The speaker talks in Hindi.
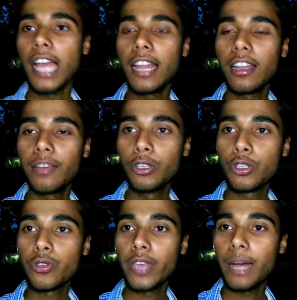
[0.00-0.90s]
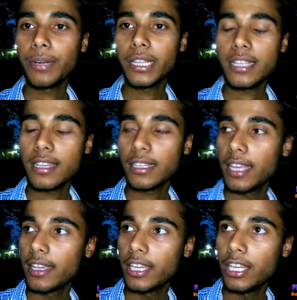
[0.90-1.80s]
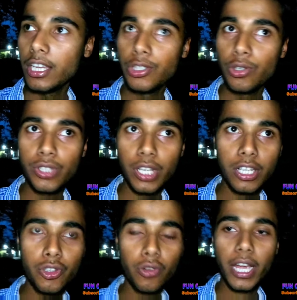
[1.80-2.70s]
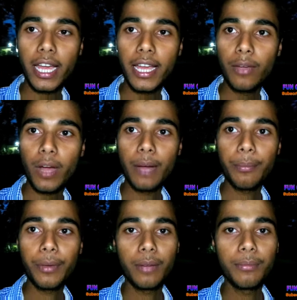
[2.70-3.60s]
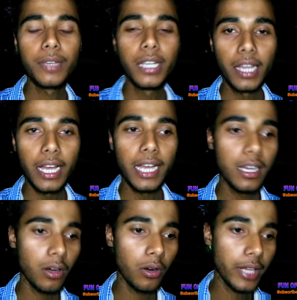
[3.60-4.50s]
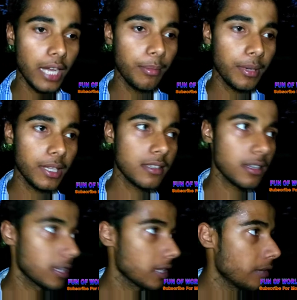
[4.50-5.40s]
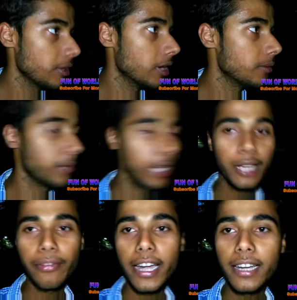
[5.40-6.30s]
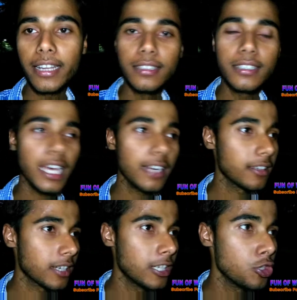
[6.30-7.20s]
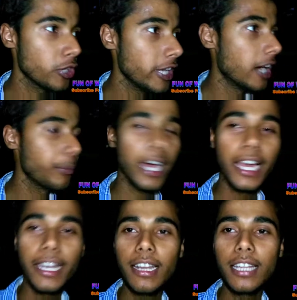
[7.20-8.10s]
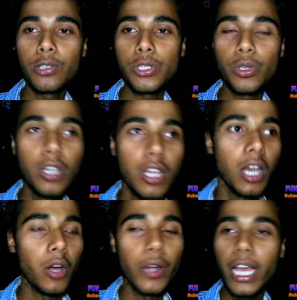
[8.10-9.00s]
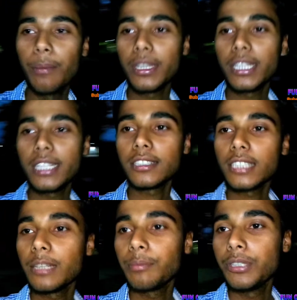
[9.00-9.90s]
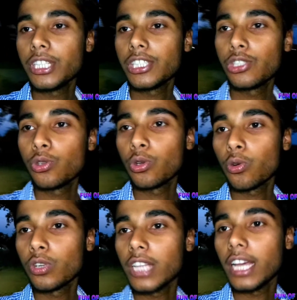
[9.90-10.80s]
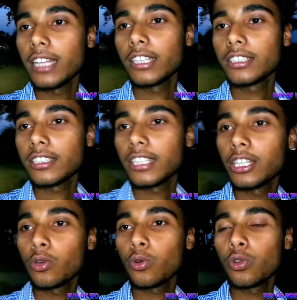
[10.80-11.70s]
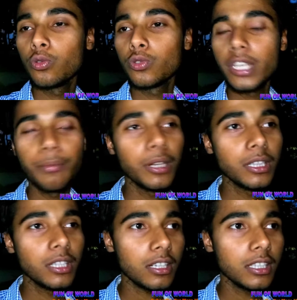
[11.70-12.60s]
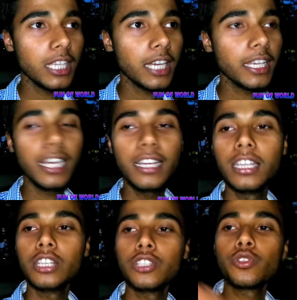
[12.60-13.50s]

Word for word: फ़िलहाल अभी दोस्तों यहाँ पर देख सकते हैं कि जो चक्कर चौका है वहाँ पर हम हैं और यहाँ पर देख सकते हैं कि अभी हम एक फ्रेंड का इंतज़ार कर रहे हैं जो कि यहाँ पे आने वाला है दोस्तों और यहाँ पर देख सकते हैं पीछे से जो रोड था देख सकते हैं कि रोड उसे बंद कर दिया गया है